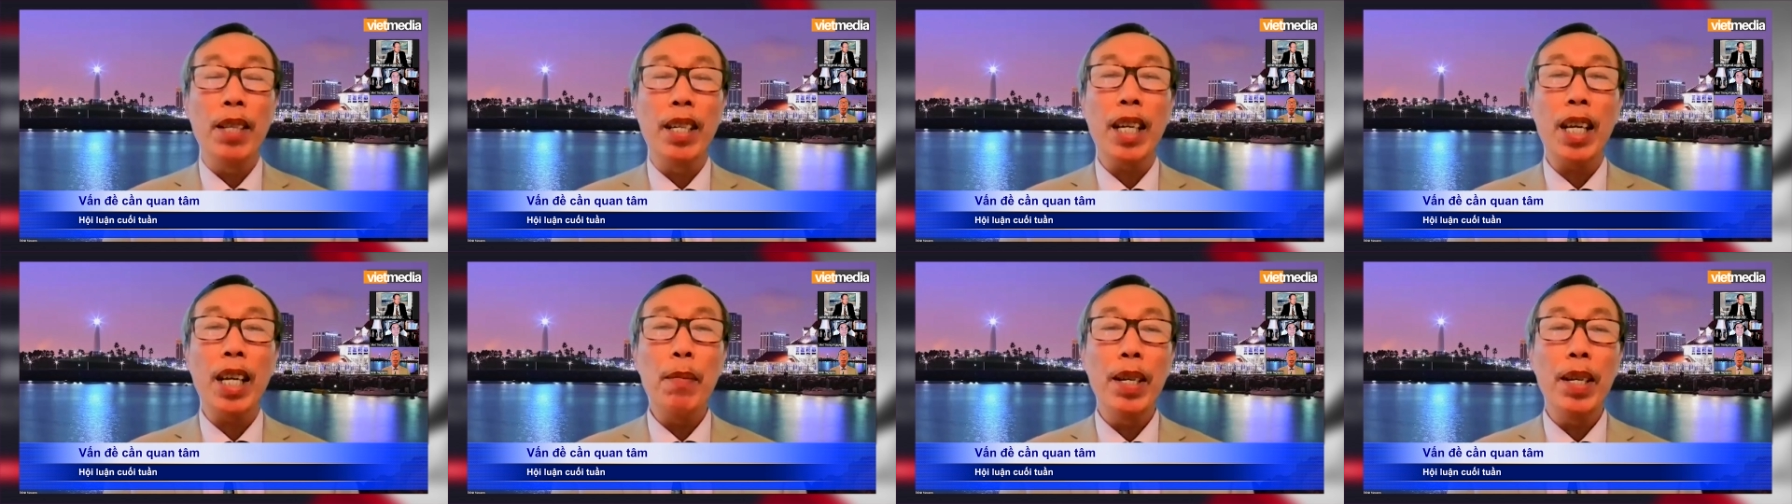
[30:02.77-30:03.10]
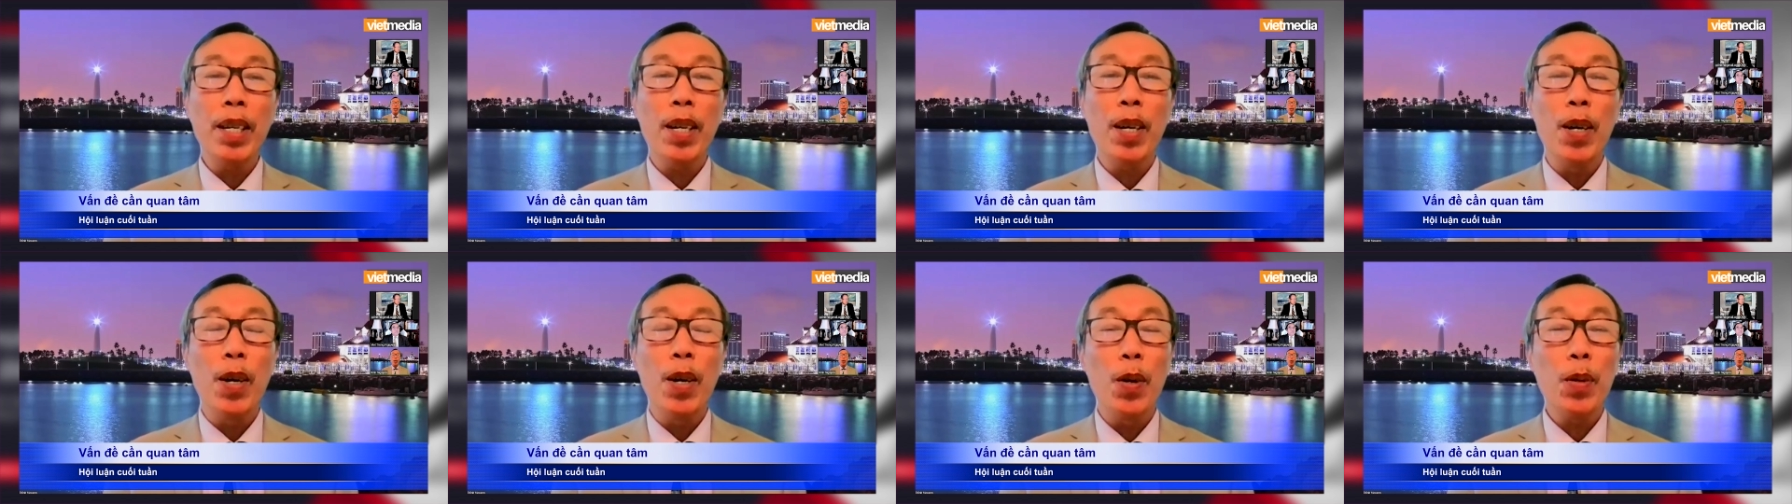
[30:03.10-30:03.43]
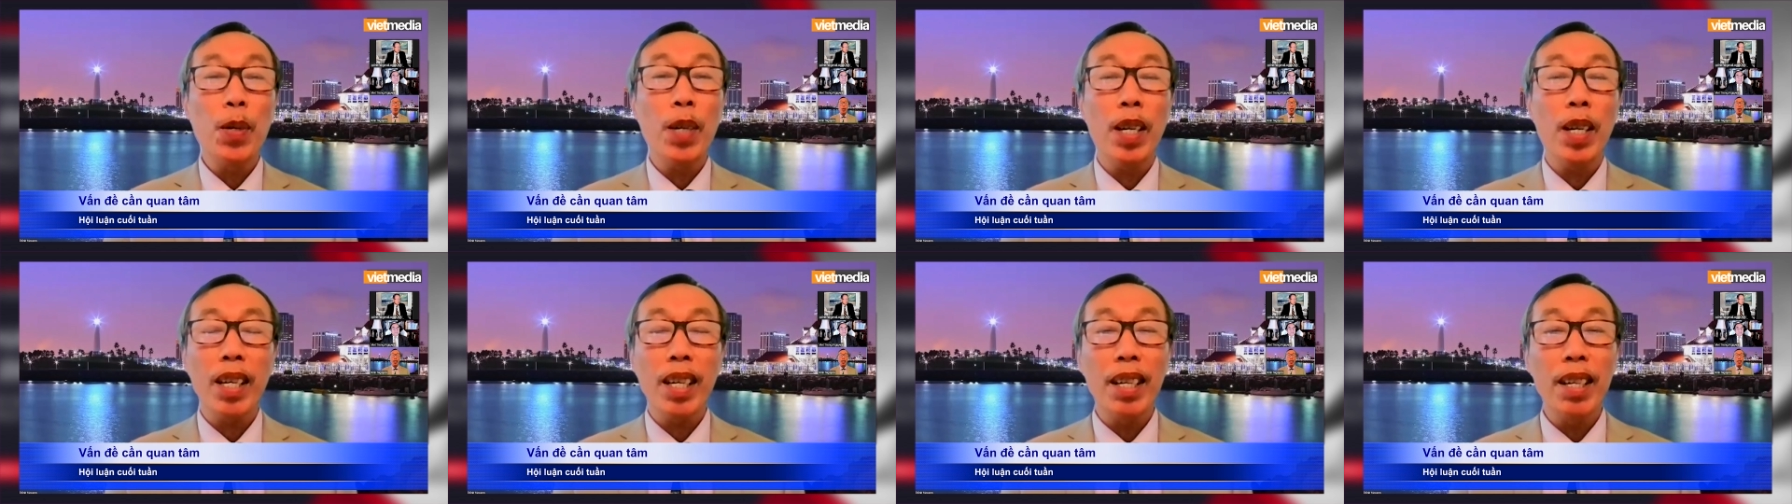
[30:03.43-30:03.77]
có những cái biến
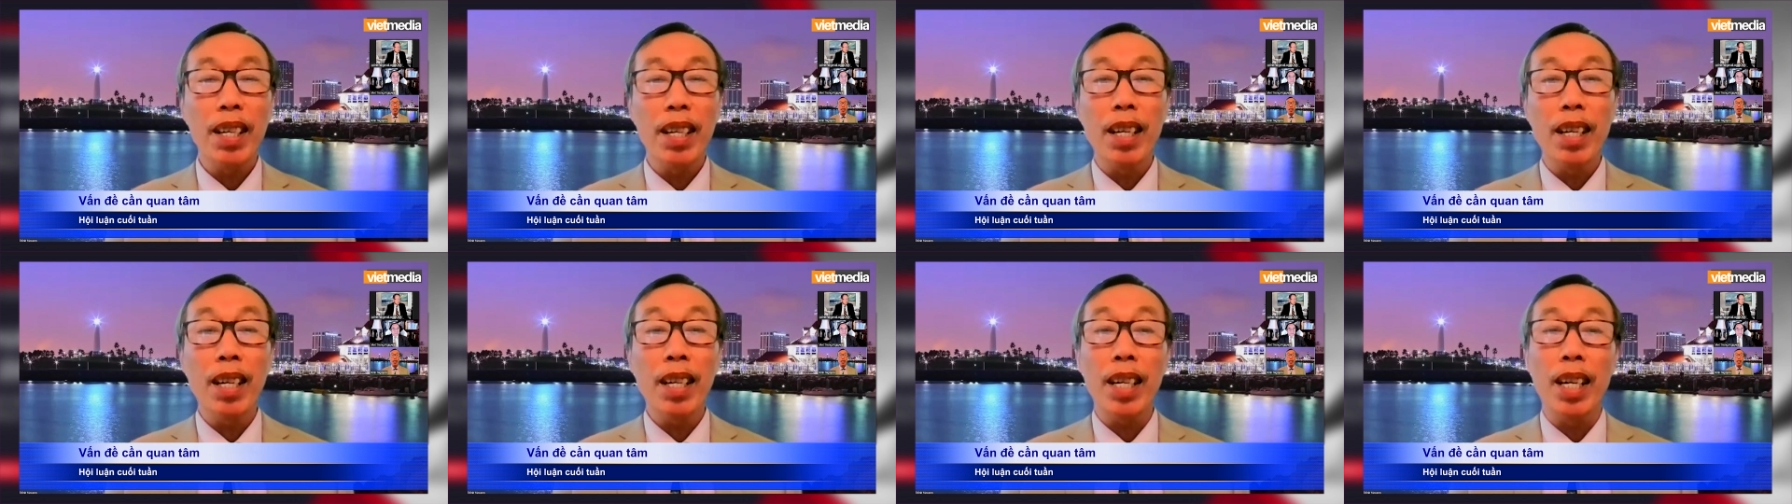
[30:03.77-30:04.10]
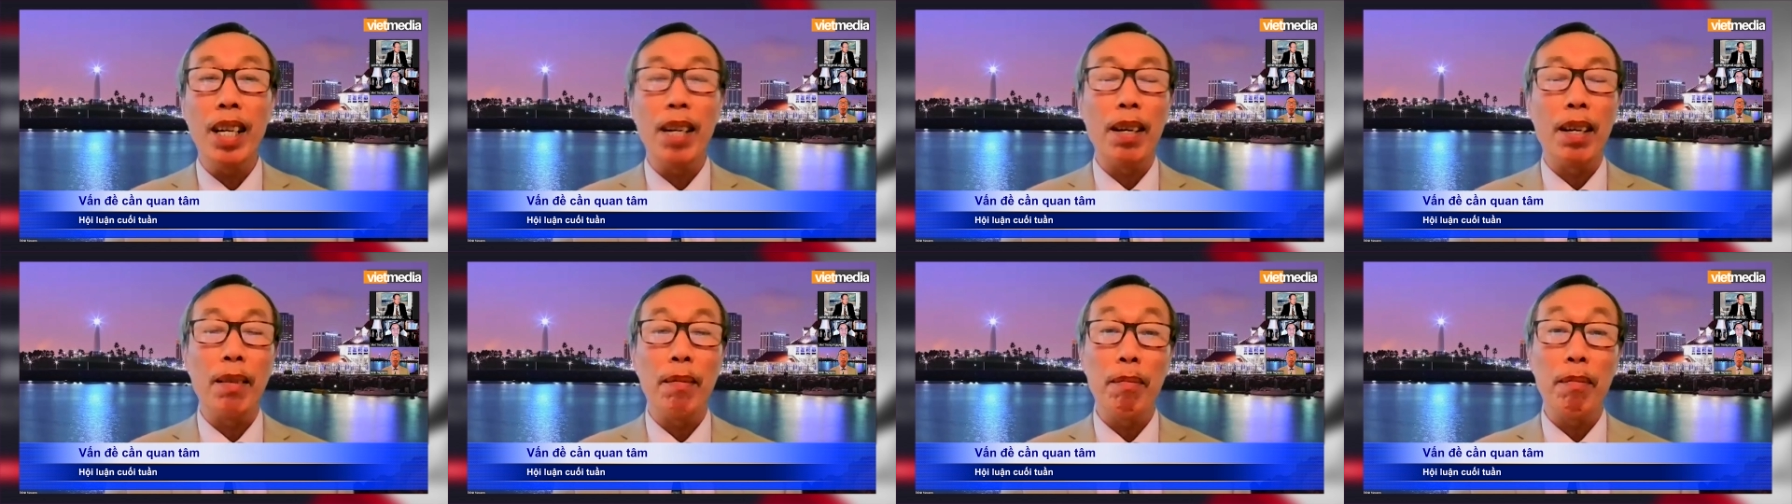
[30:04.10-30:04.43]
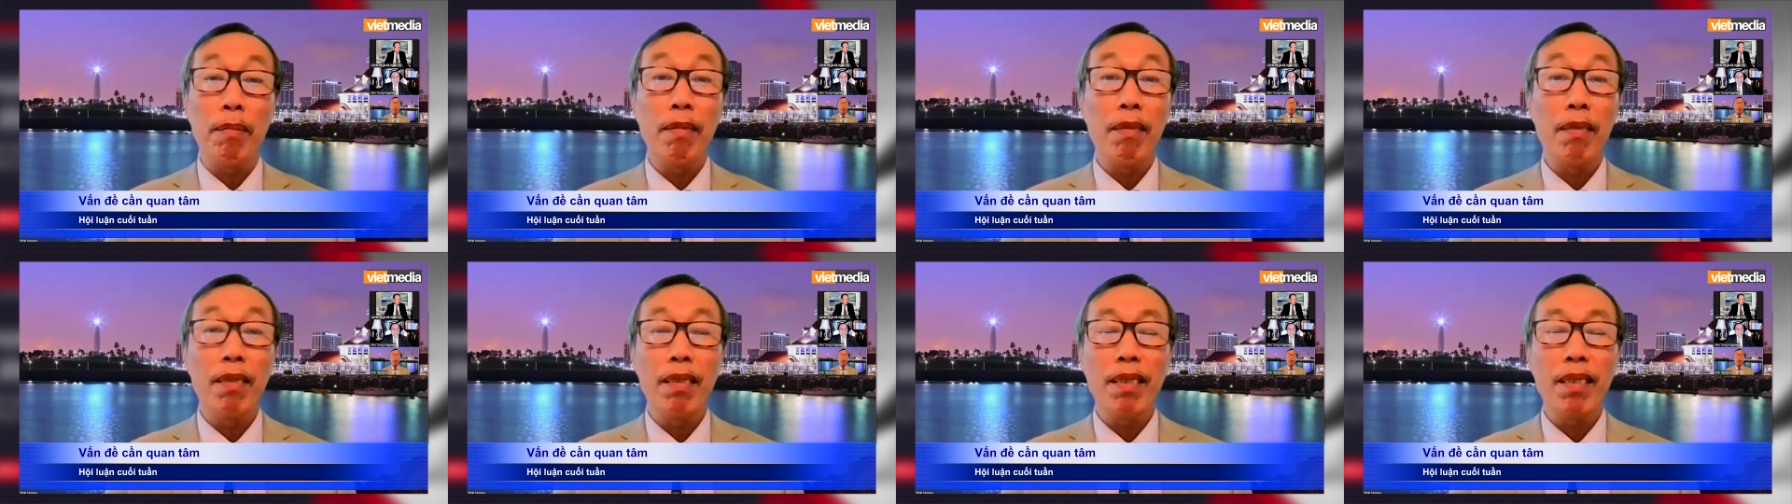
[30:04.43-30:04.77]
cố đó rất là
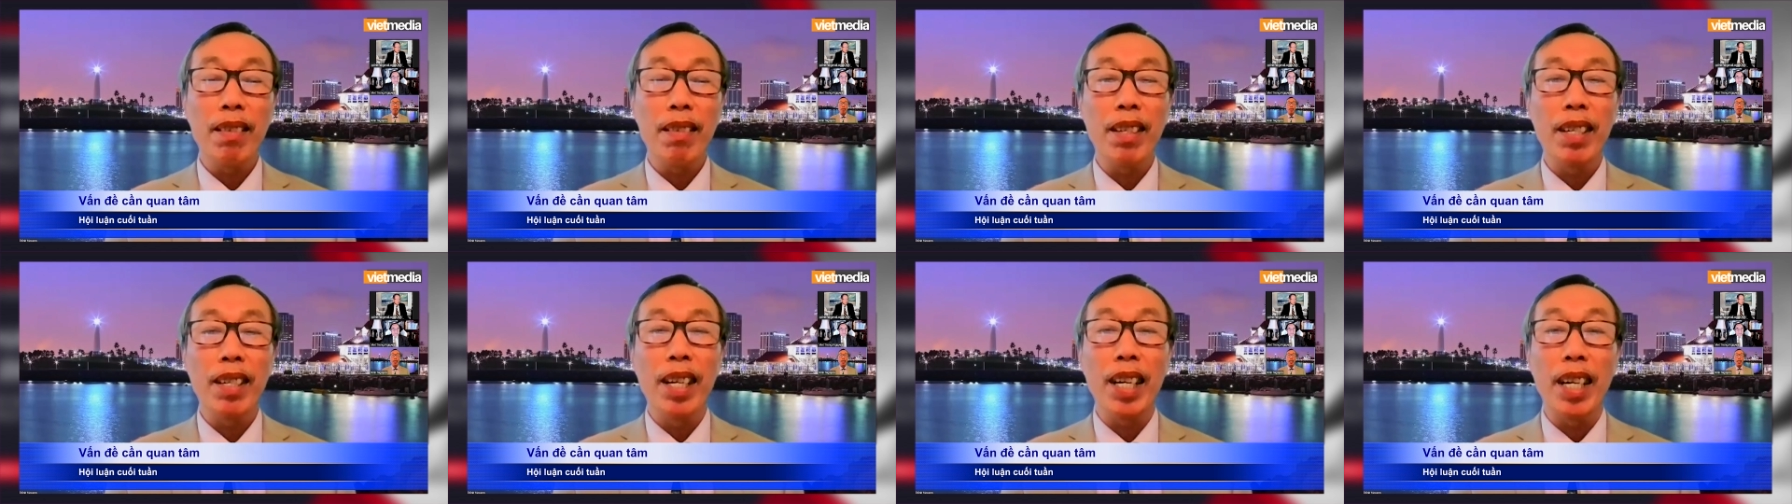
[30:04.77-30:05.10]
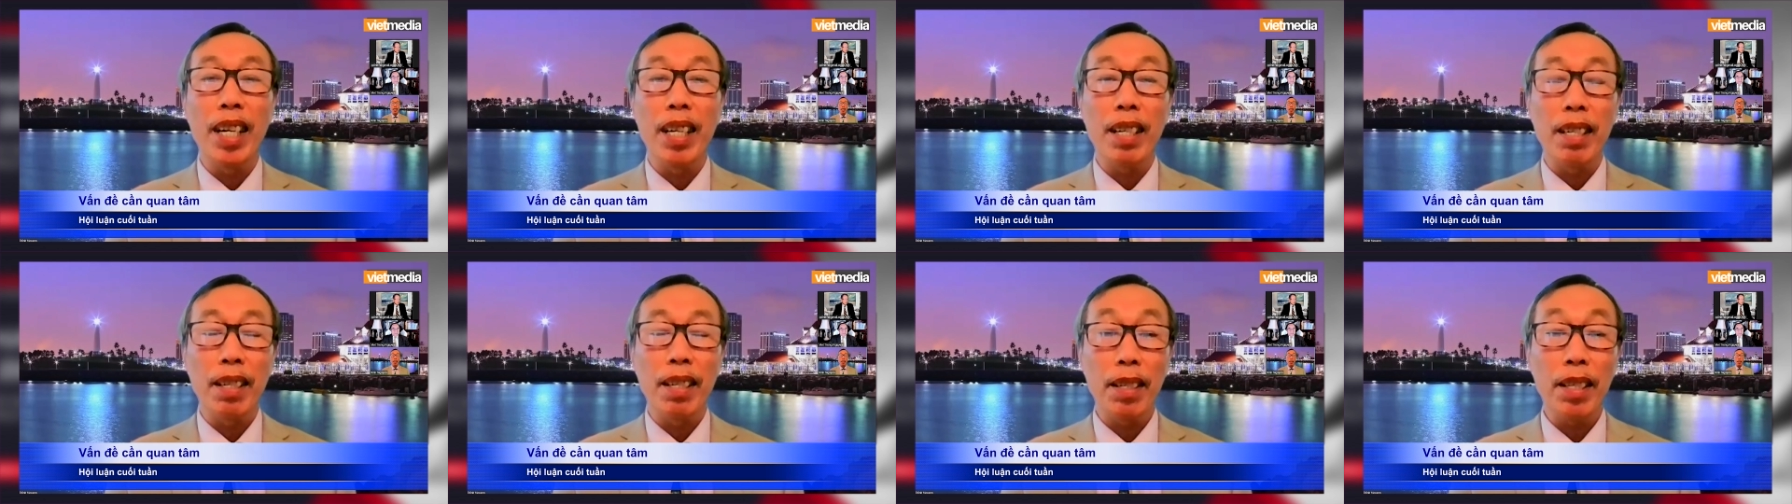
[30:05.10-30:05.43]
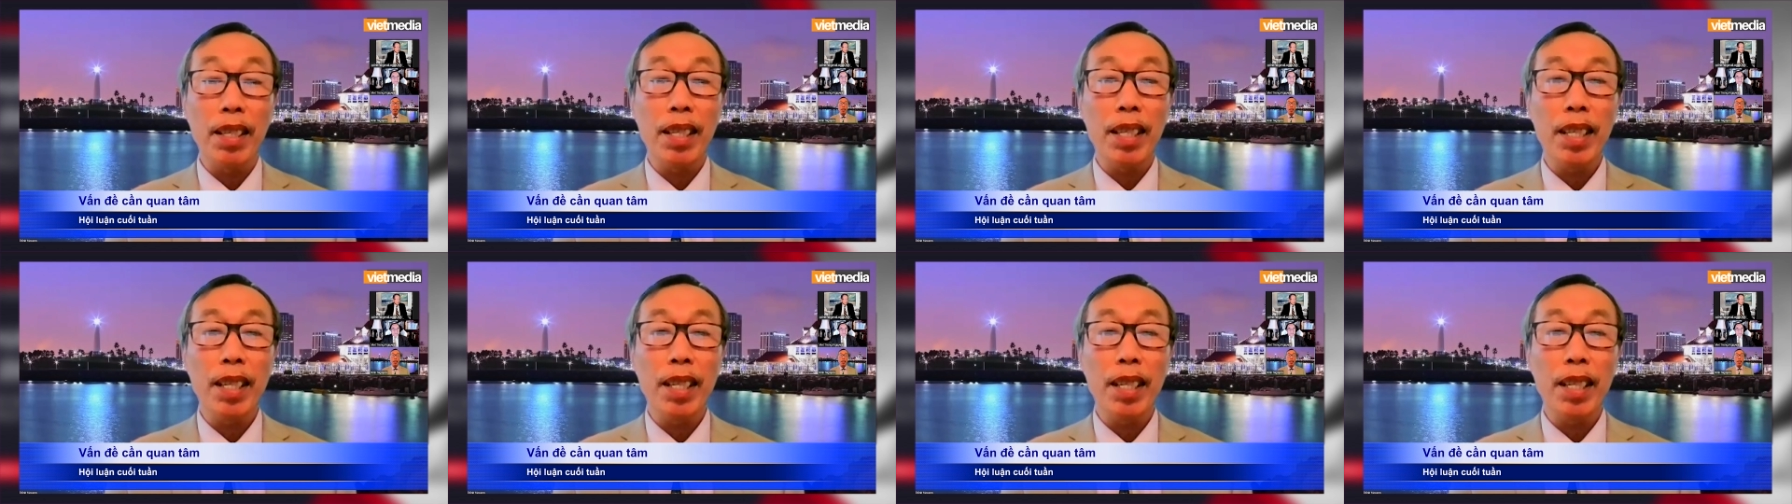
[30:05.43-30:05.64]
gọi là